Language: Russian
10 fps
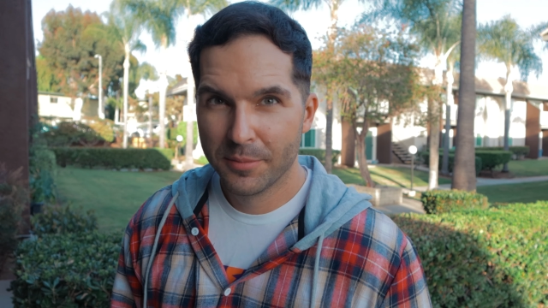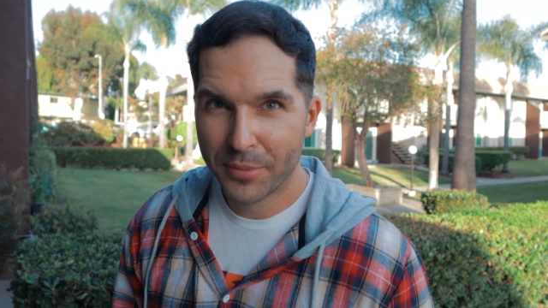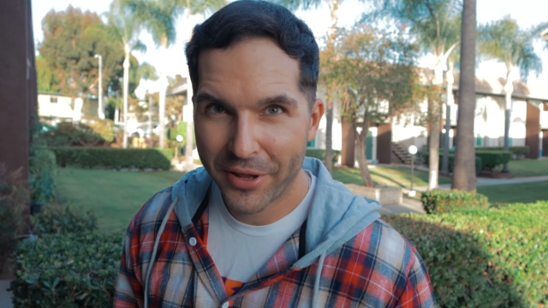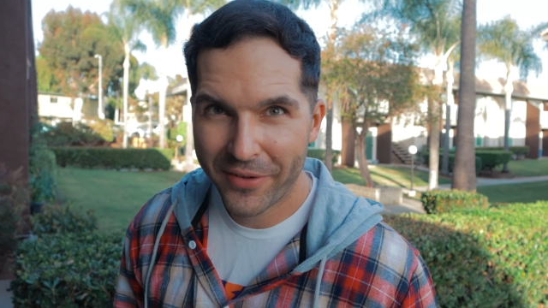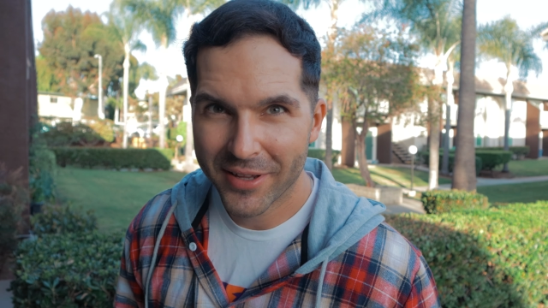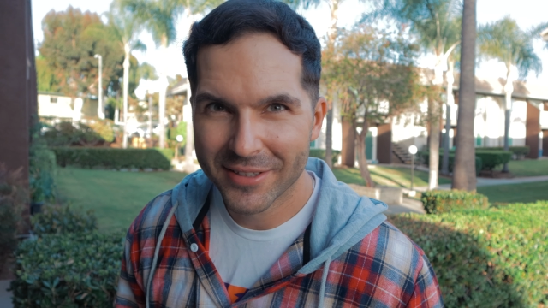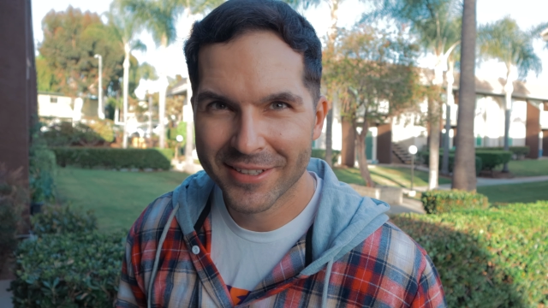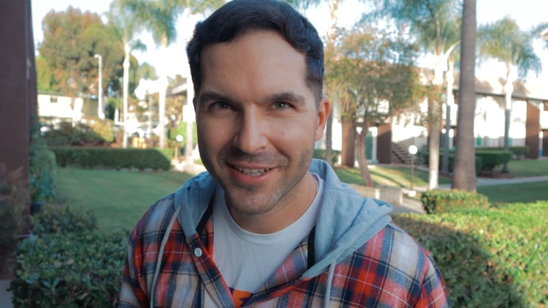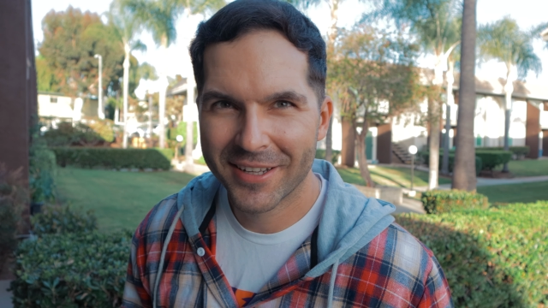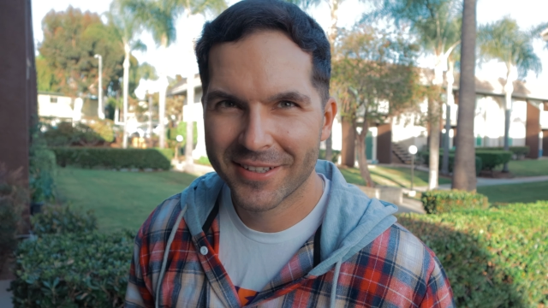Привет,
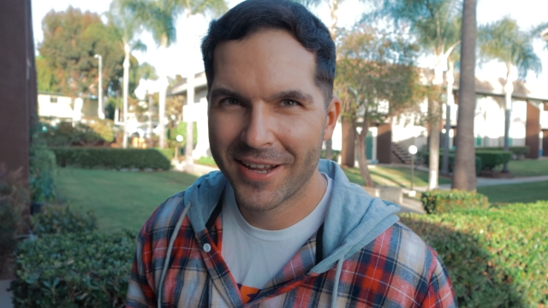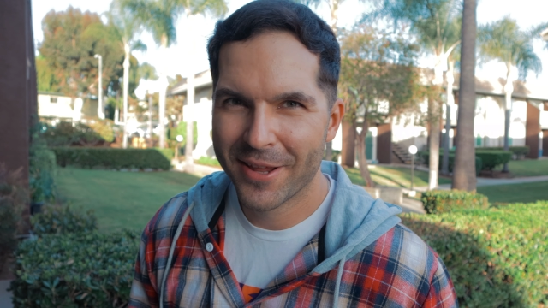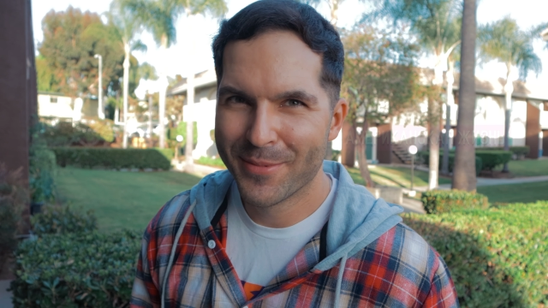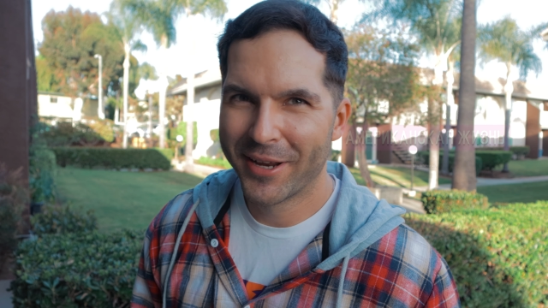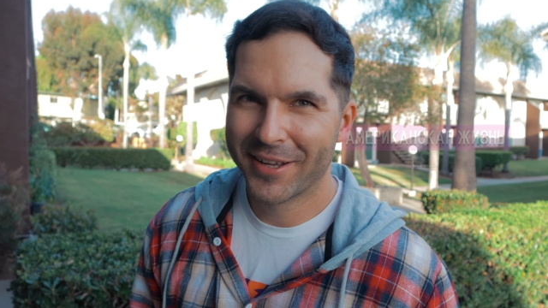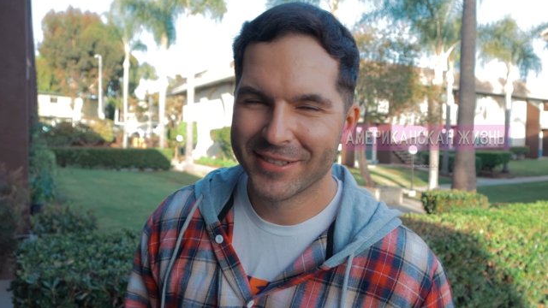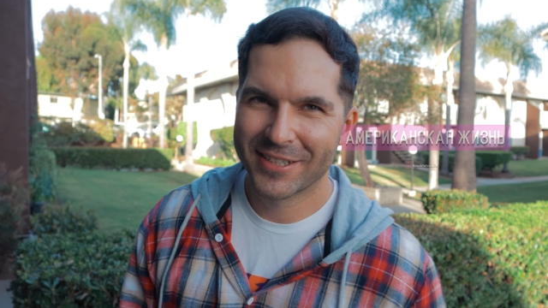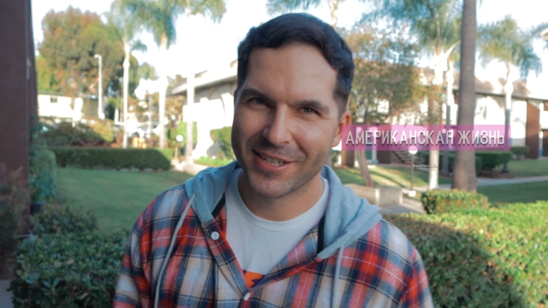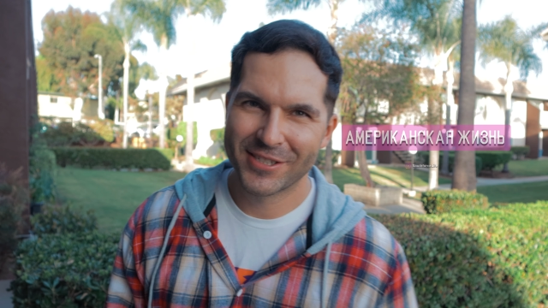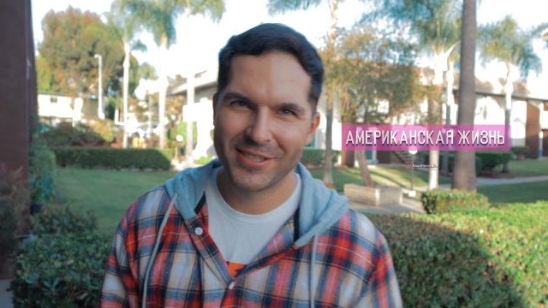ты на канале
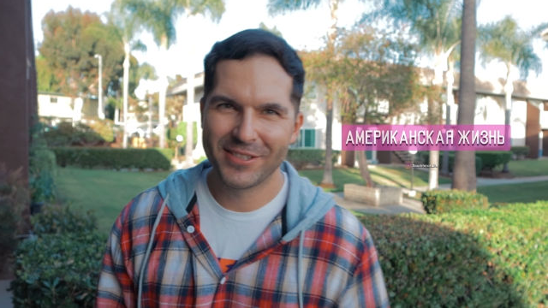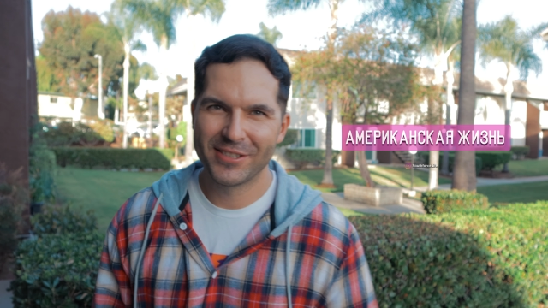Американская жизнь.